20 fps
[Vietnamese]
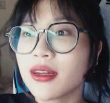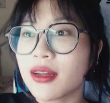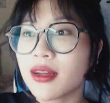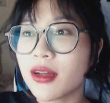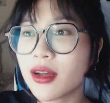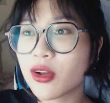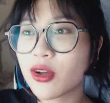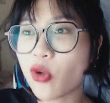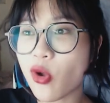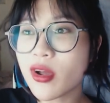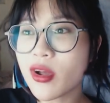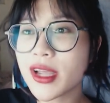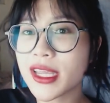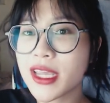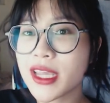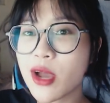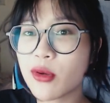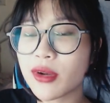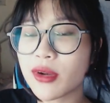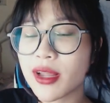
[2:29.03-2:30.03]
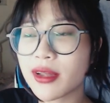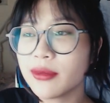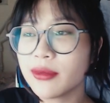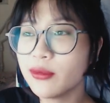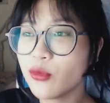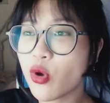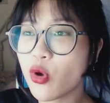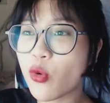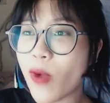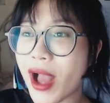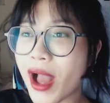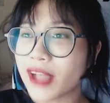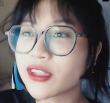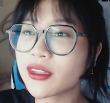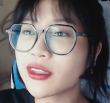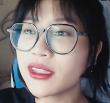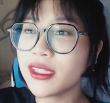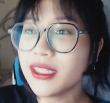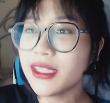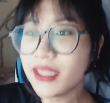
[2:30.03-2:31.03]
uh, có người yêu là mua quà
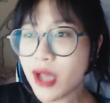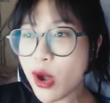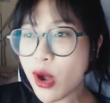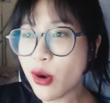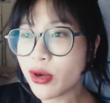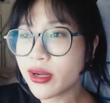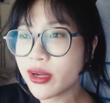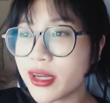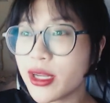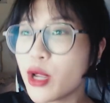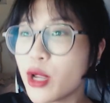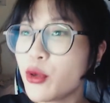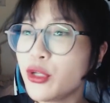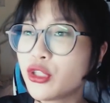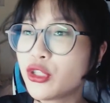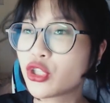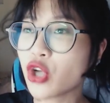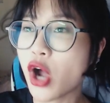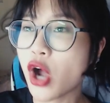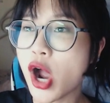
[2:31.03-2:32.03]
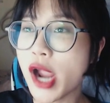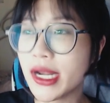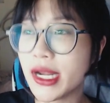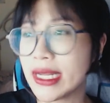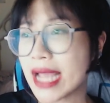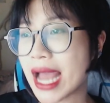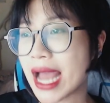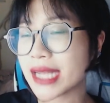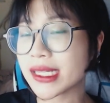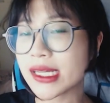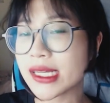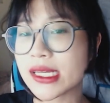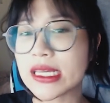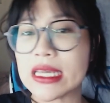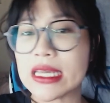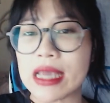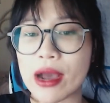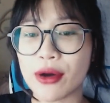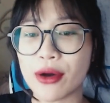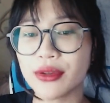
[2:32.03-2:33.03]
cho người yêu rồi người yêu đi chơi đi ăn cái
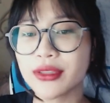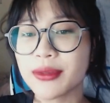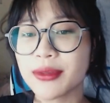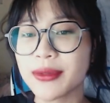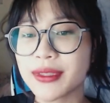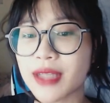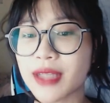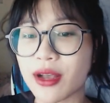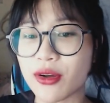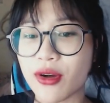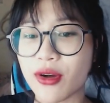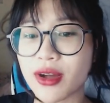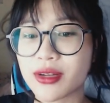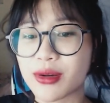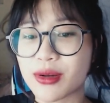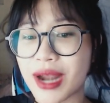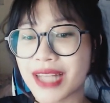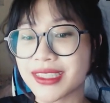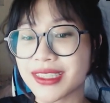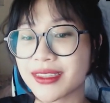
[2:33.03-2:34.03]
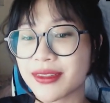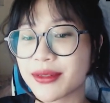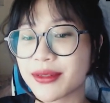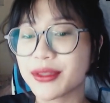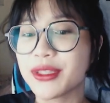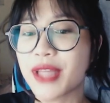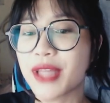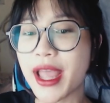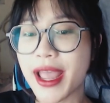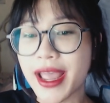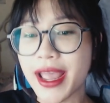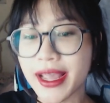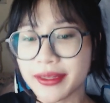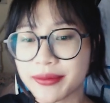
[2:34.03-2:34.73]
kiểu rồi bây giờ có crush rồi như thế